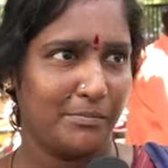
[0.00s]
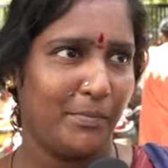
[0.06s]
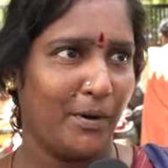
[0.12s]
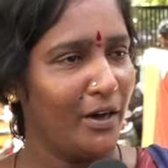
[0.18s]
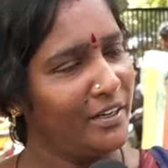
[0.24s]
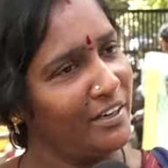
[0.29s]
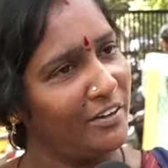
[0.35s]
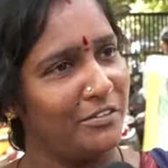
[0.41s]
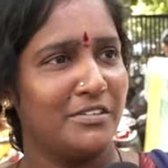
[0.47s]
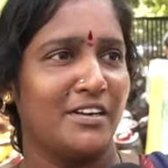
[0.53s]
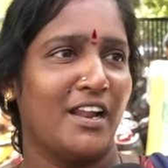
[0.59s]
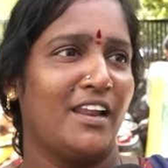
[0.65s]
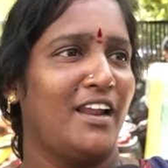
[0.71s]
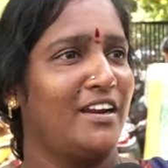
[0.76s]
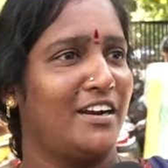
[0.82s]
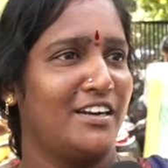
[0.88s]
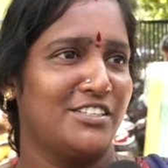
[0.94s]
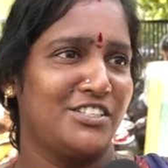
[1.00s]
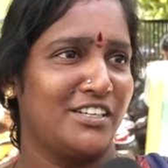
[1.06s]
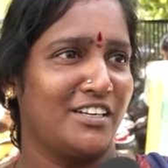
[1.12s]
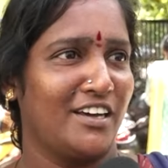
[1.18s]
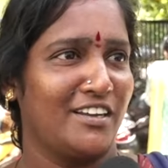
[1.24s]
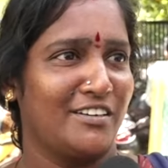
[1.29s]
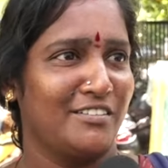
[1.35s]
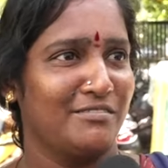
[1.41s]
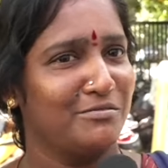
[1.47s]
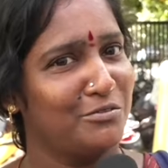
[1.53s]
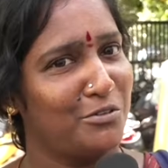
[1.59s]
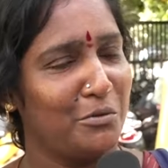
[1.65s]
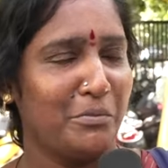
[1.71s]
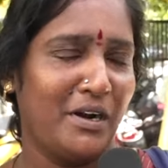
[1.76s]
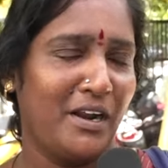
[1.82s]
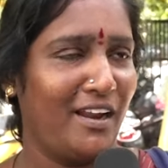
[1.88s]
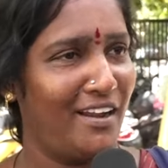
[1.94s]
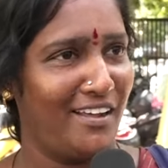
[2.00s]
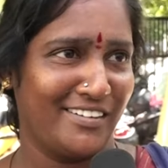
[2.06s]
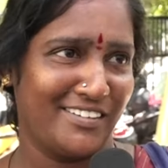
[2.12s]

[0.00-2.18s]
பாட்டு அவர் நல்லா நடிச்சிருக்காரு ரொம்ப நல்லா